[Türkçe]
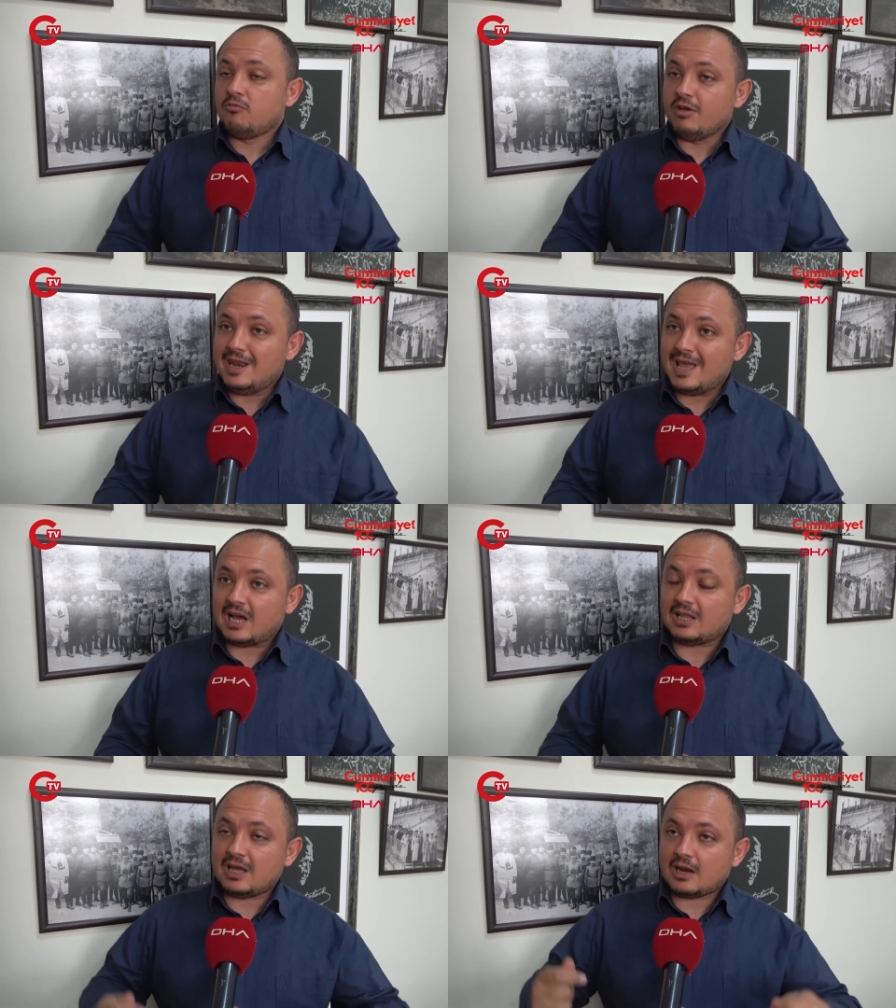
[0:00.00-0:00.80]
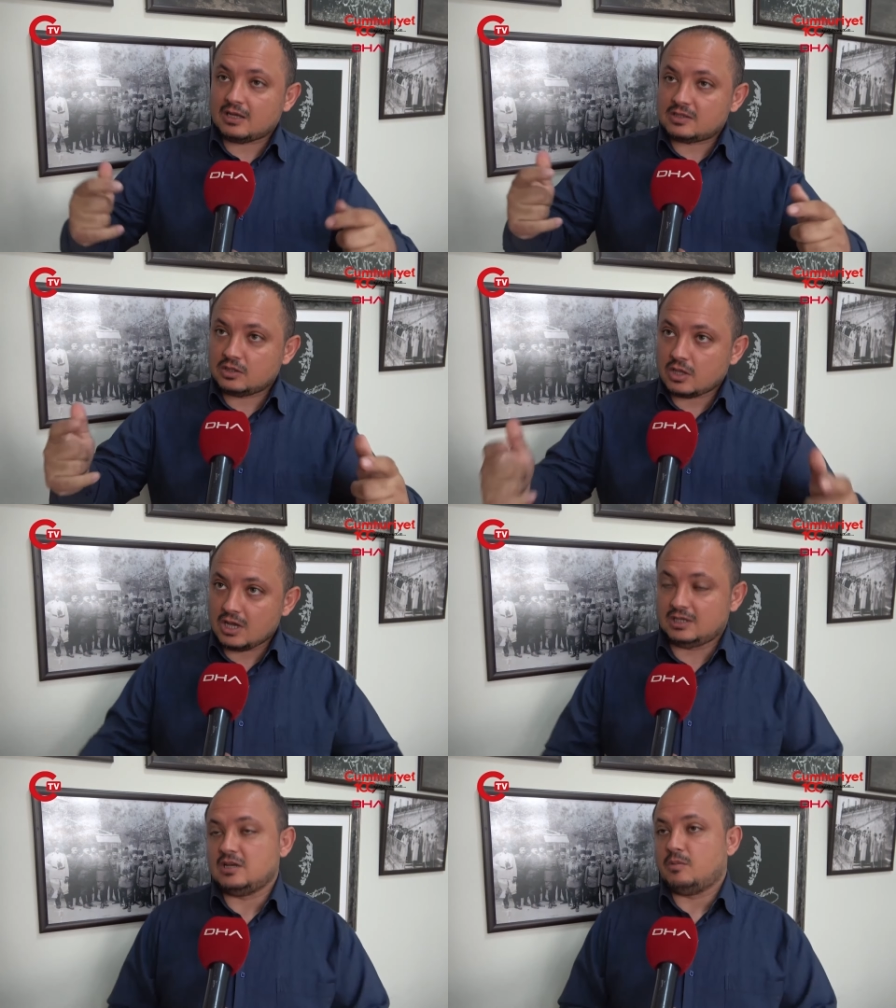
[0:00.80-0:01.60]
ve ne kadar aslında
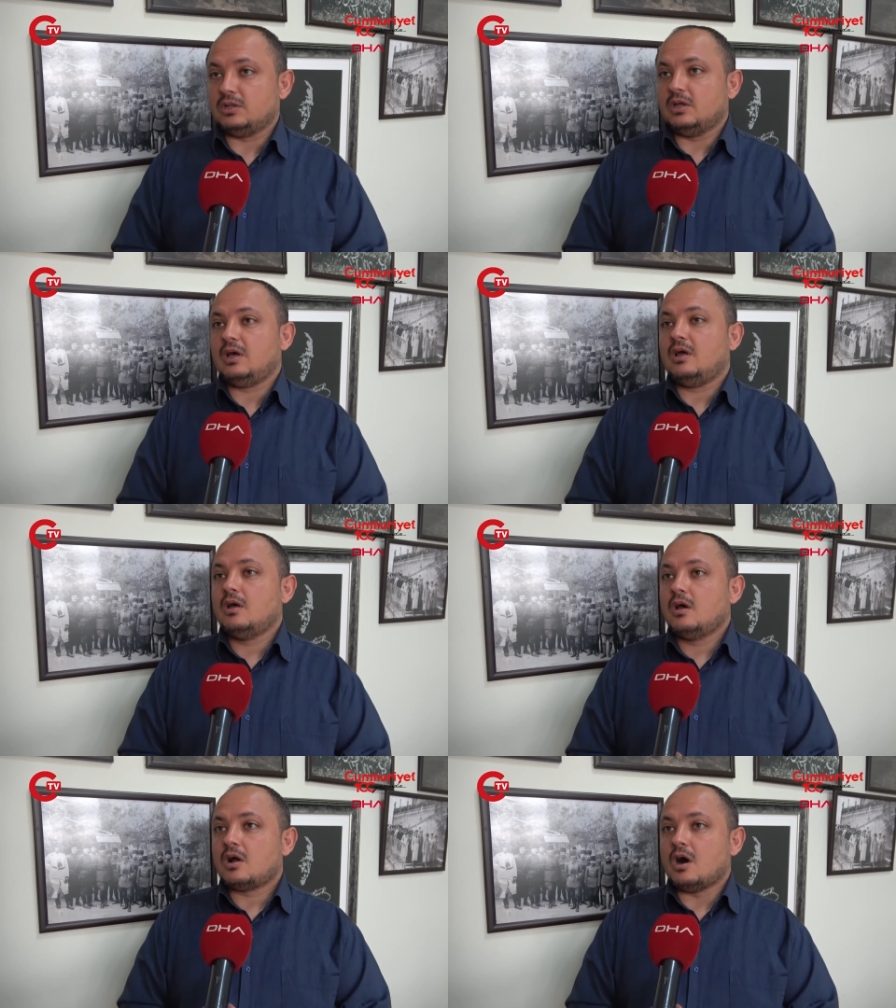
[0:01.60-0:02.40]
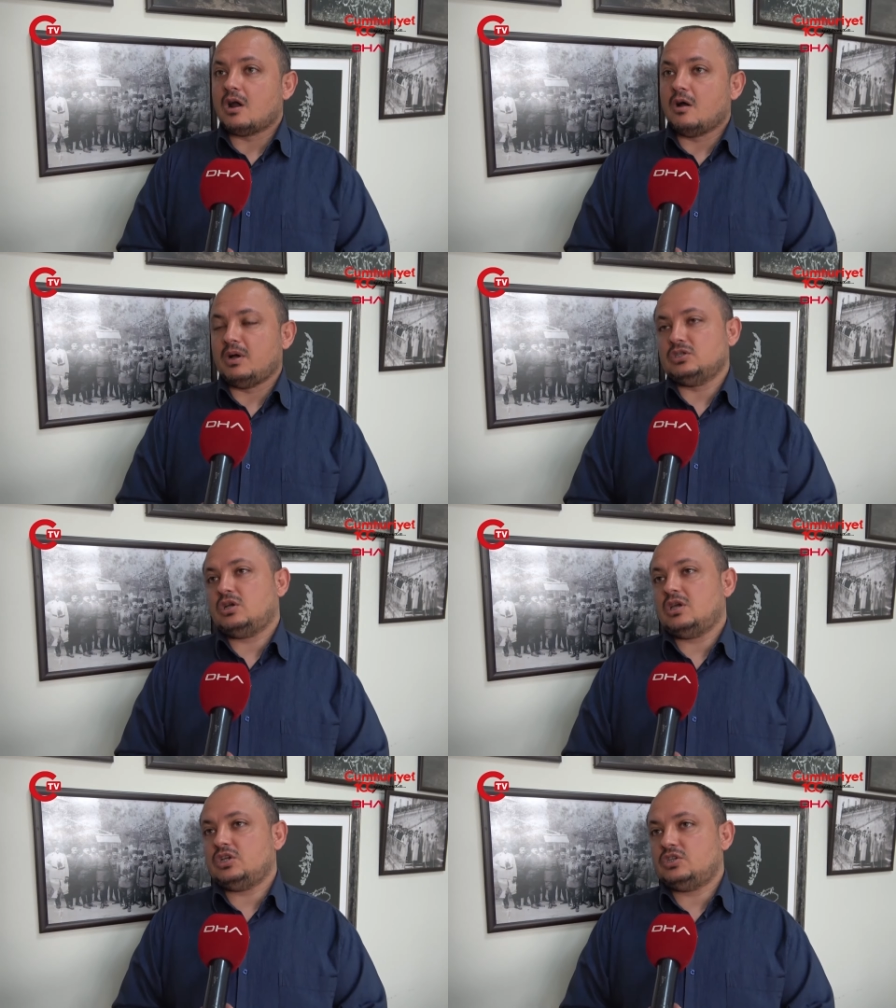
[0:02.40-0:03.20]
aynı zamanda
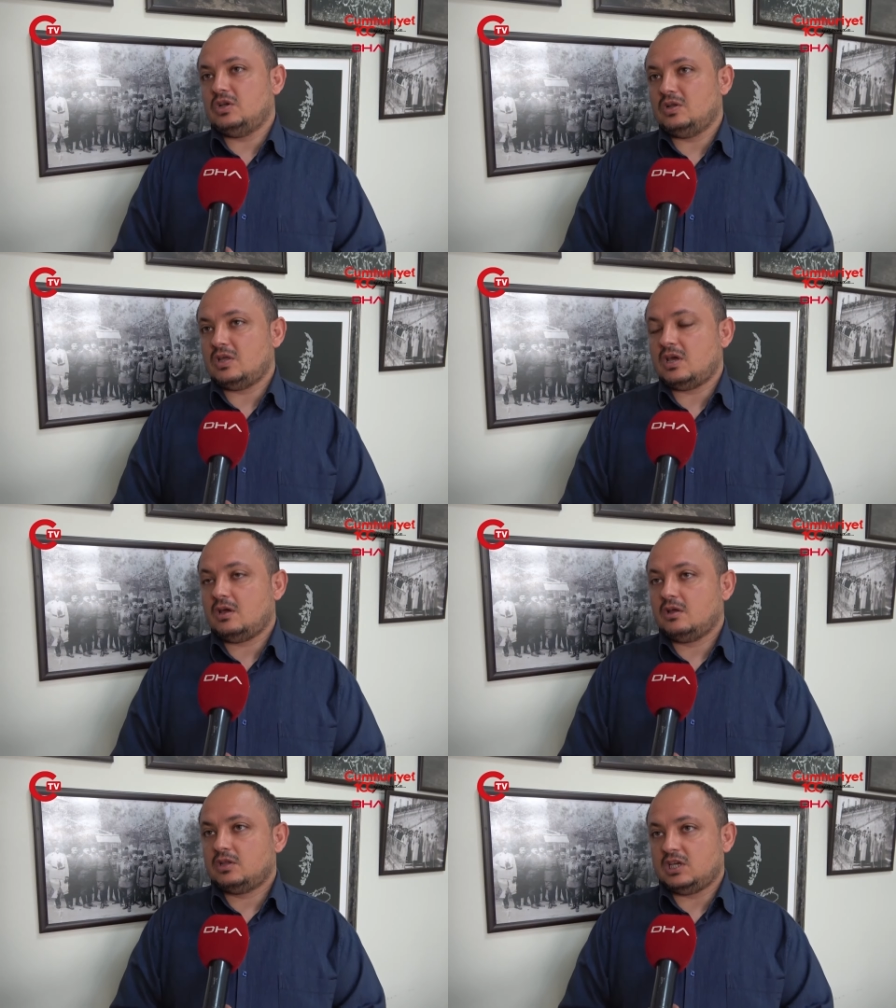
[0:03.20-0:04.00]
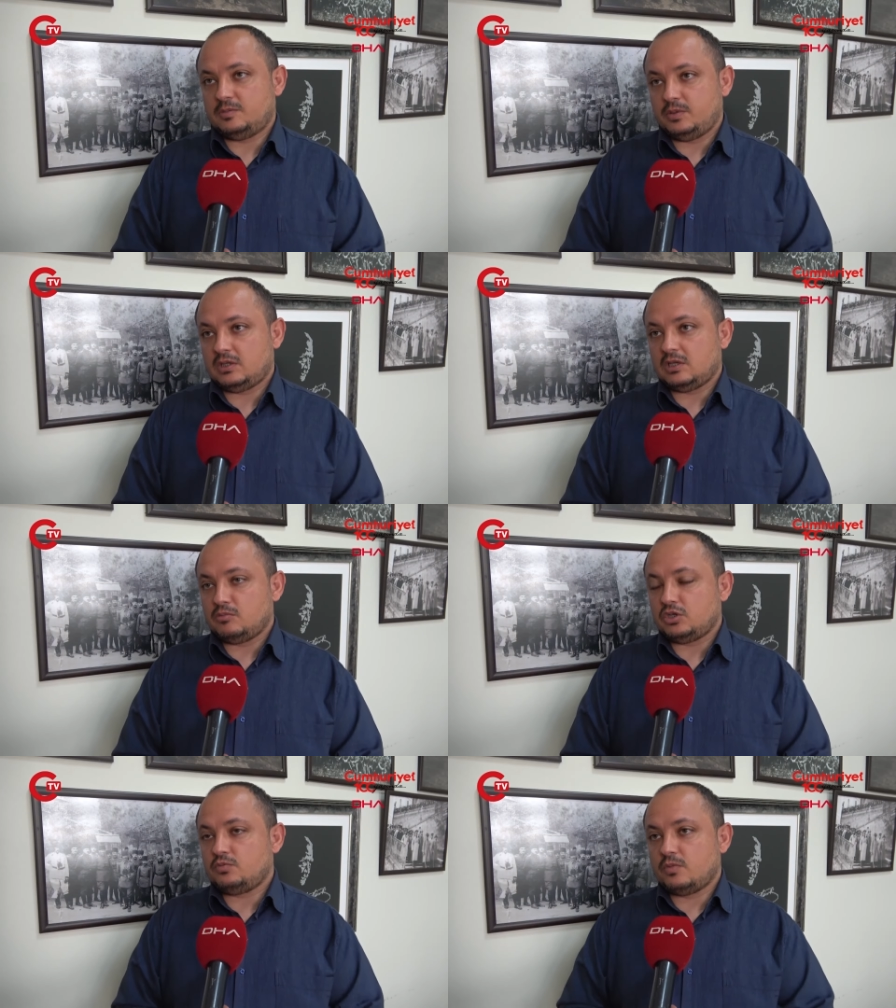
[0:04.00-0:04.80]
kahramanca geçtiğini de tespit
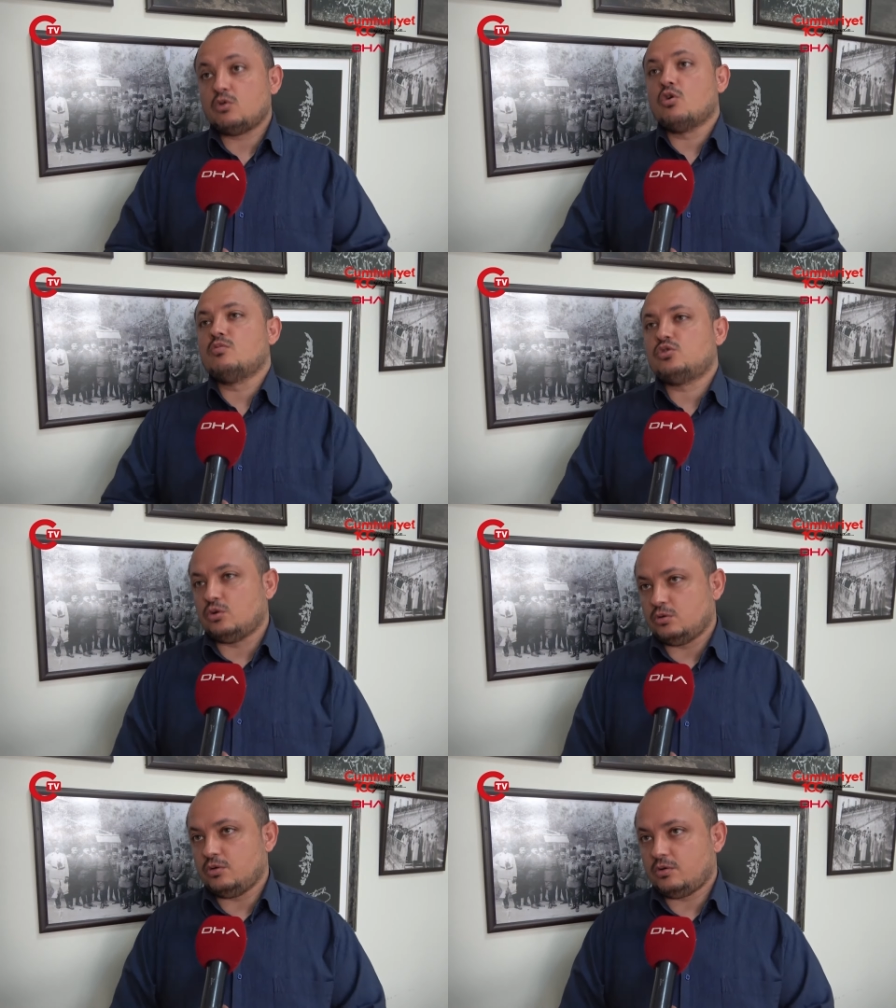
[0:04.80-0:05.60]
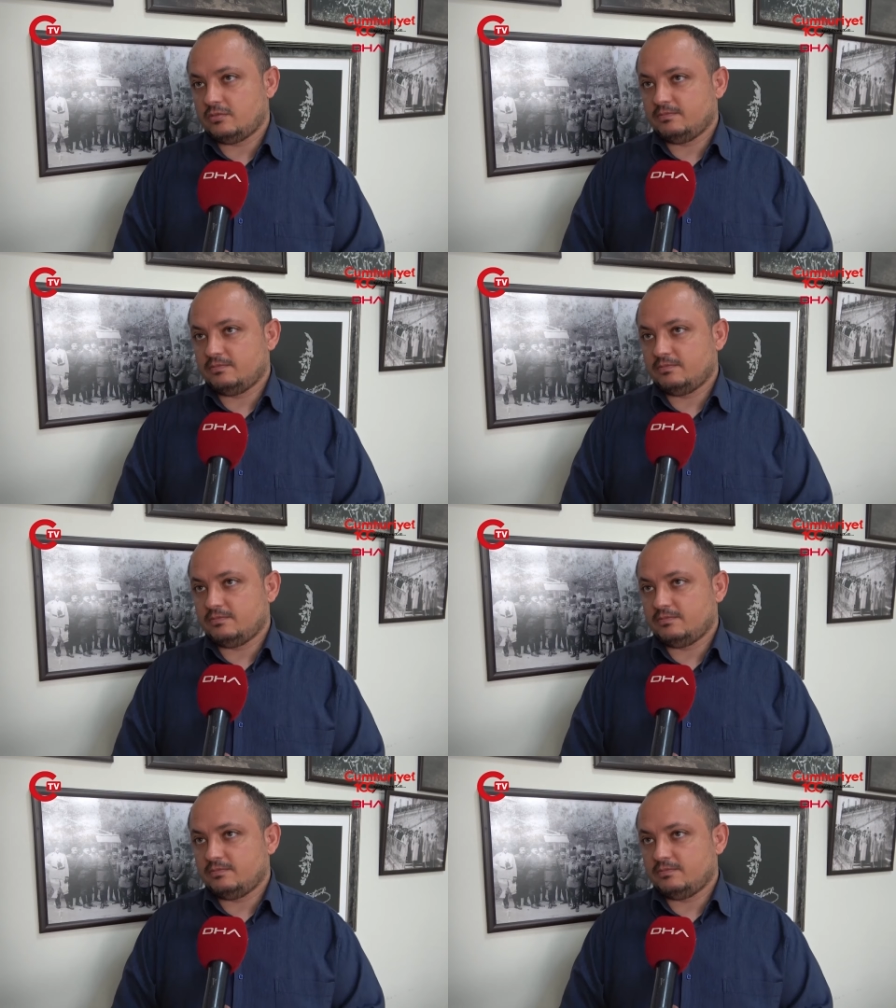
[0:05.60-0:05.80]
etmiş ve görmüş olduk.